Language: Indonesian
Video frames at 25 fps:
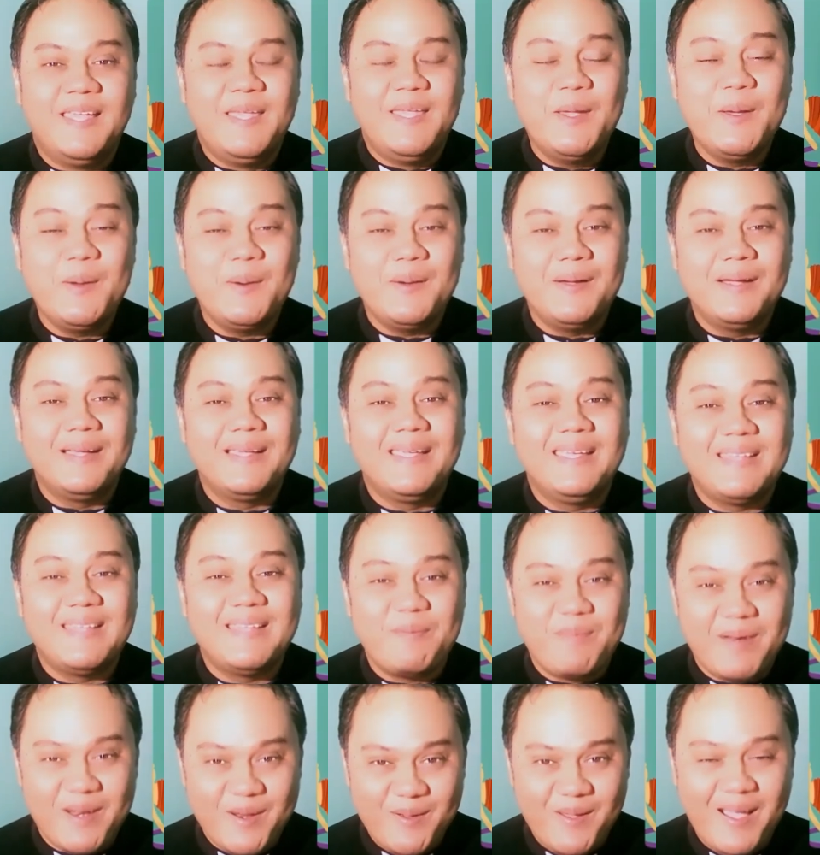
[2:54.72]
Yuk
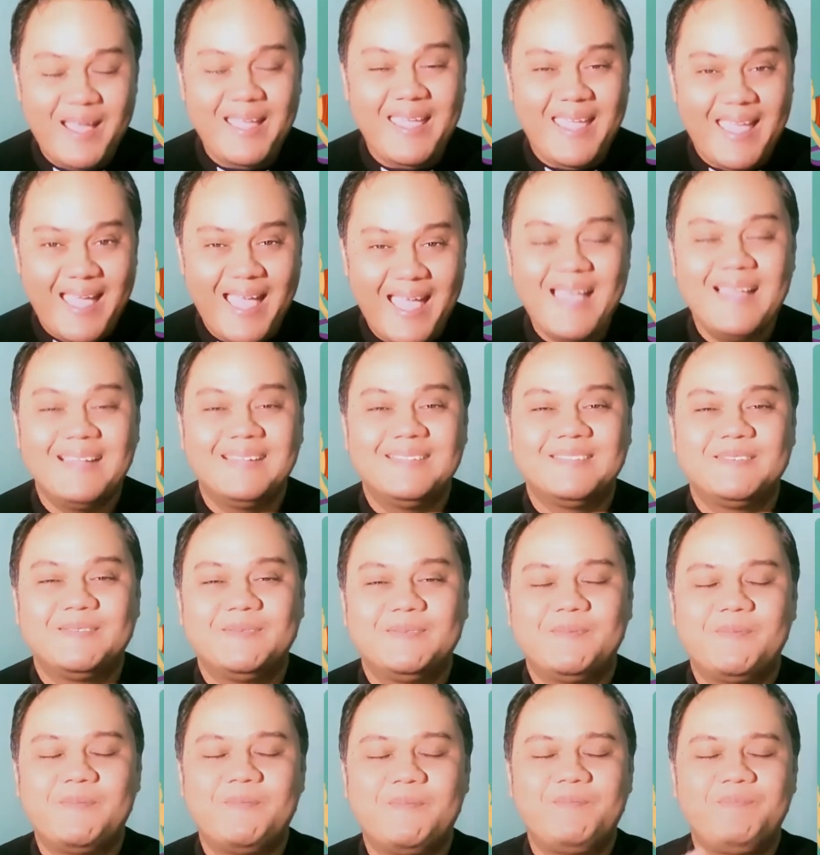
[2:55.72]
kita berdoa ya.
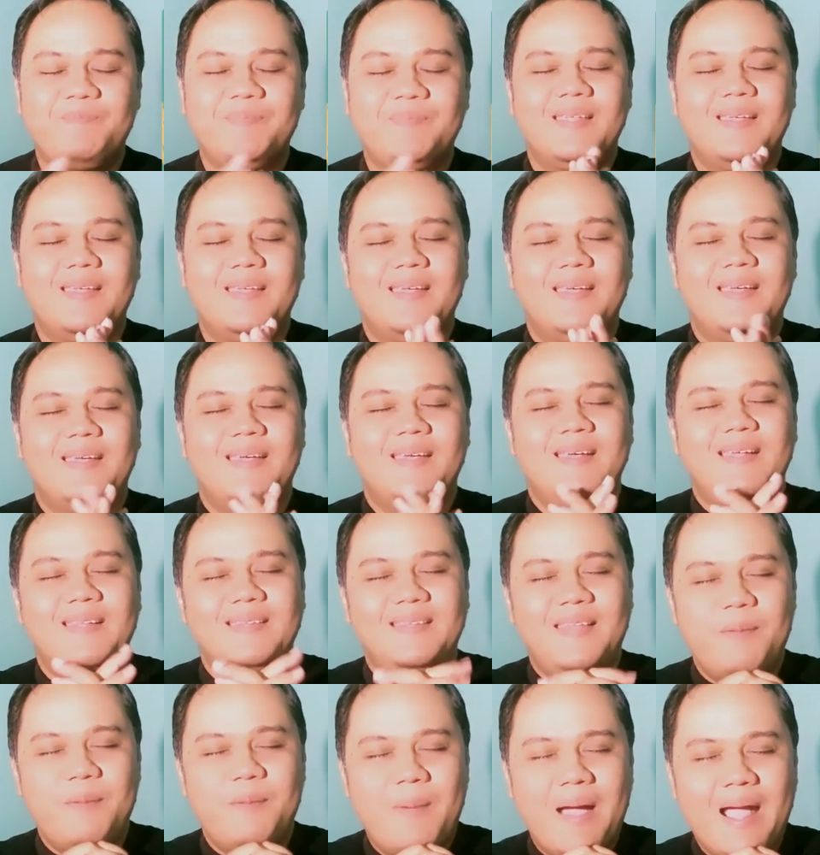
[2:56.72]

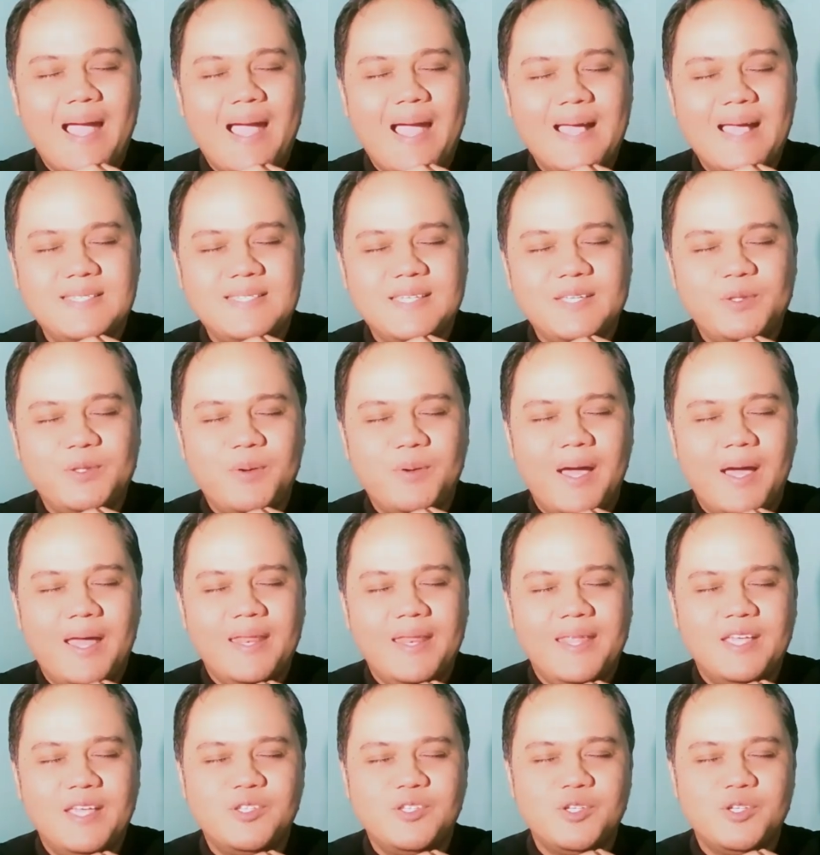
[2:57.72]
Terima kasih Tuhan
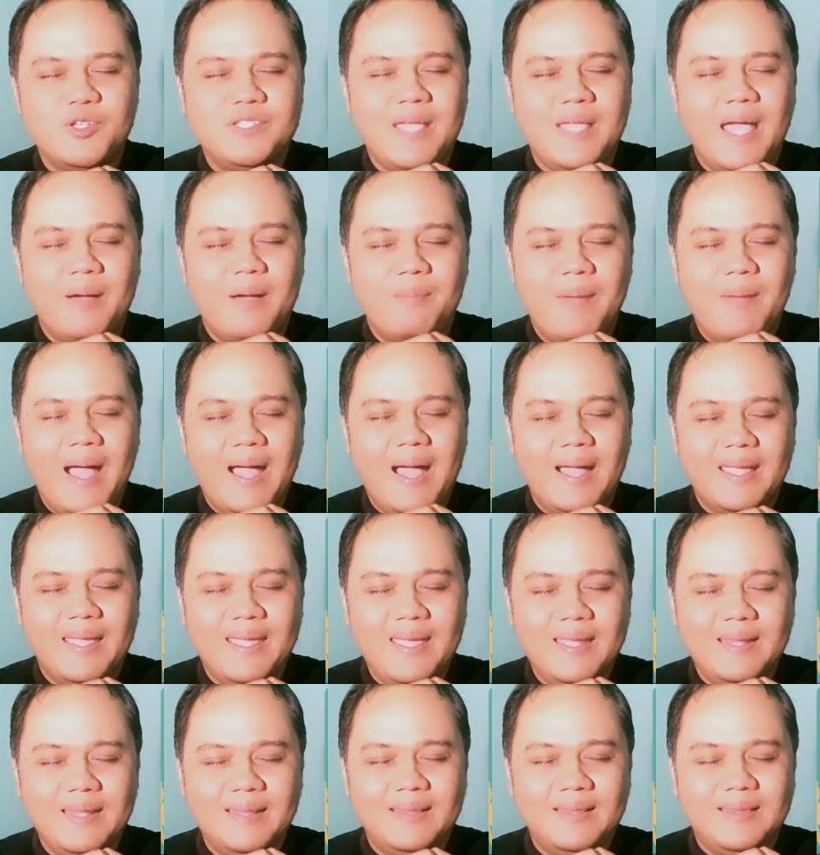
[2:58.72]
Yesus yang
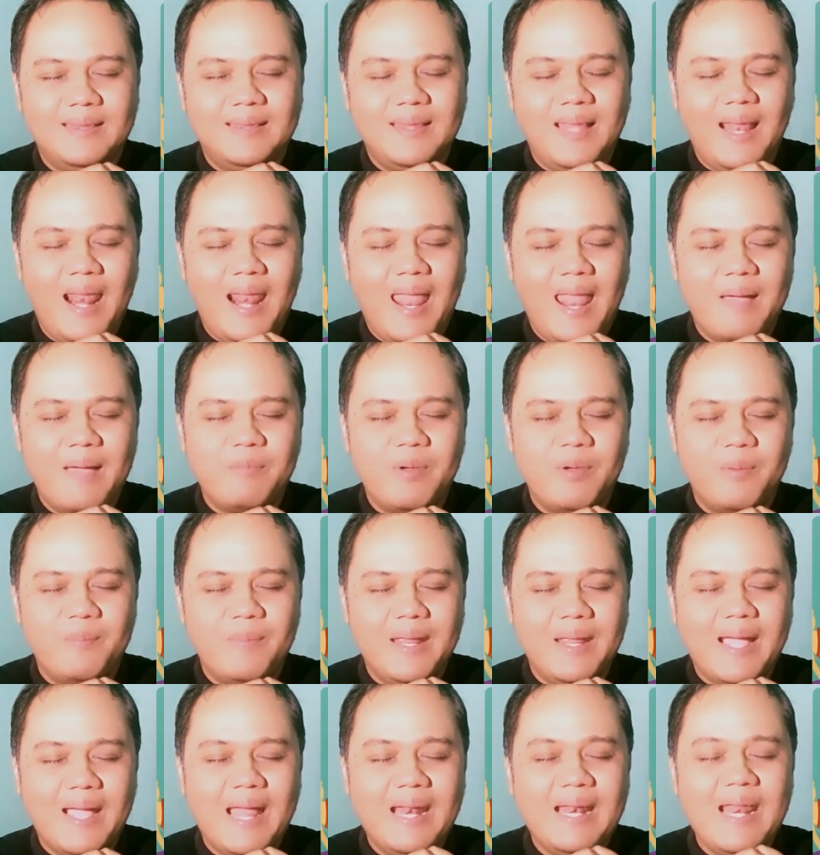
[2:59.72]
bangkit telah
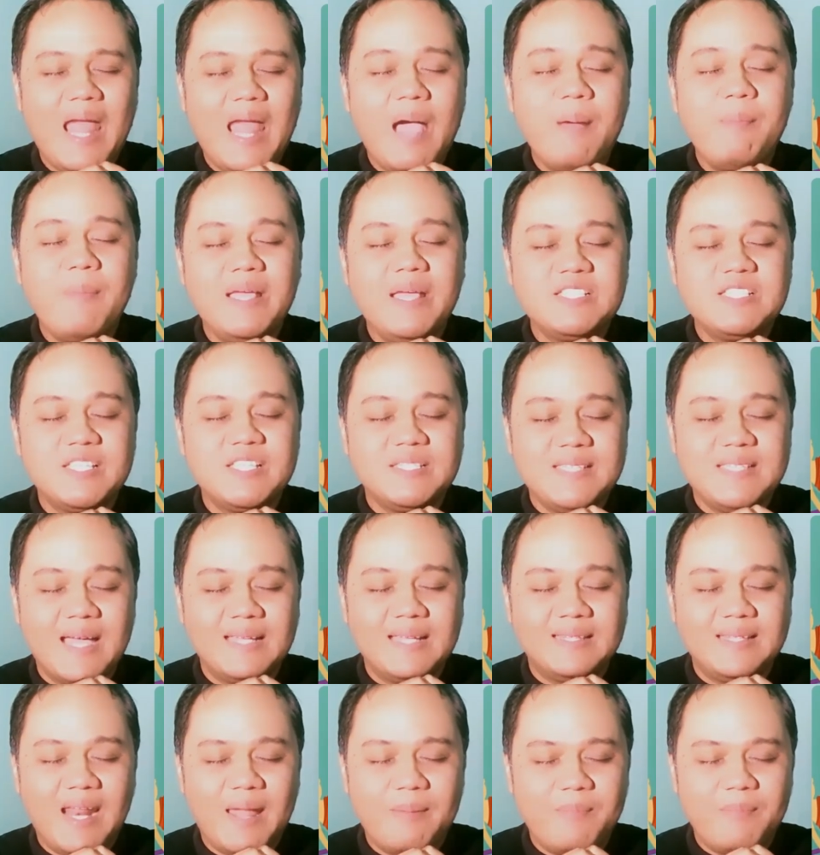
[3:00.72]
memberikan damai
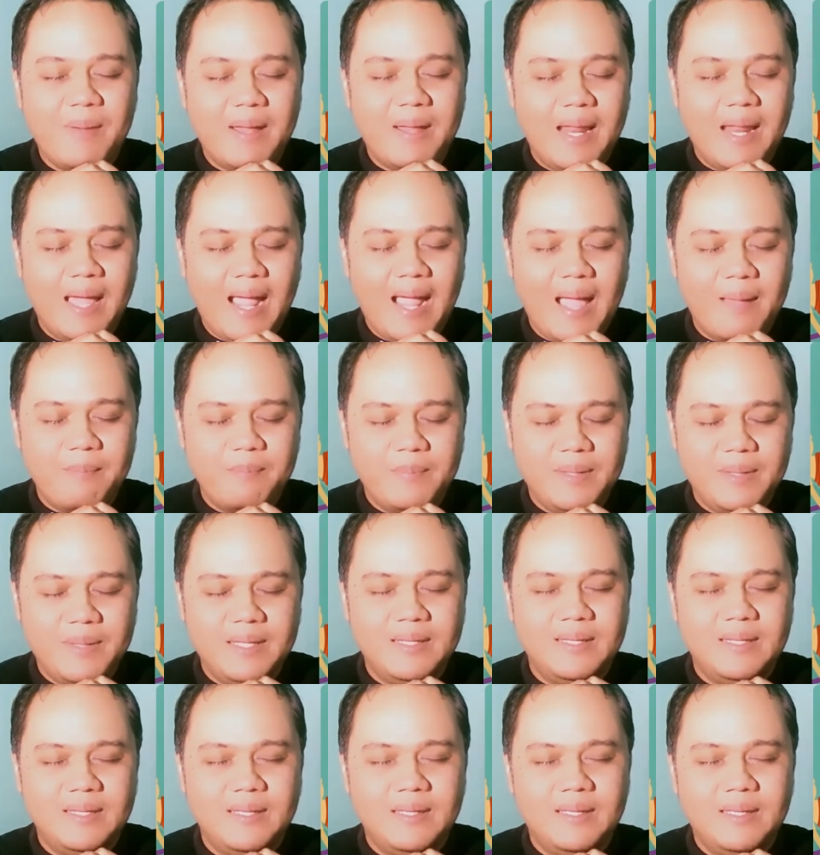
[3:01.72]
sejahtera pada kami.
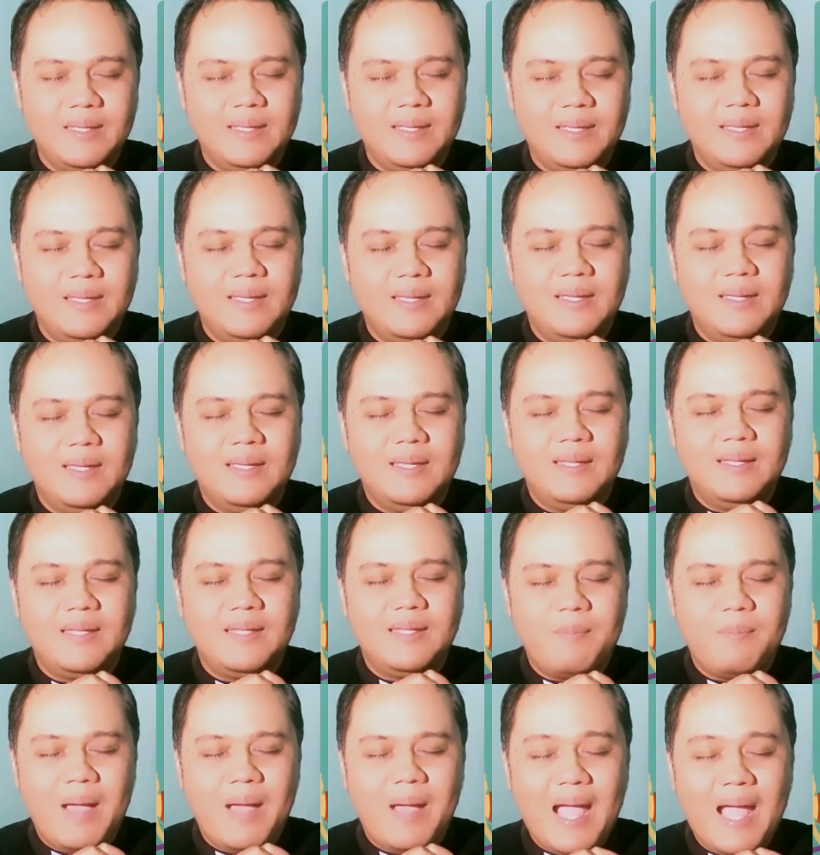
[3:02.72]

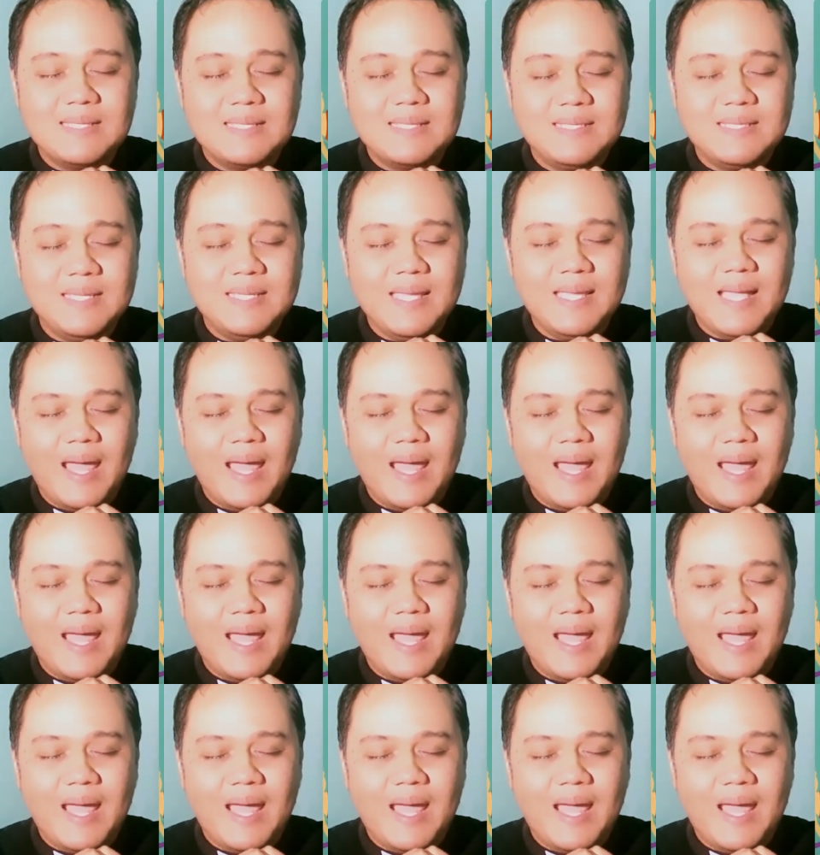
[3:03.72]
Terima kasih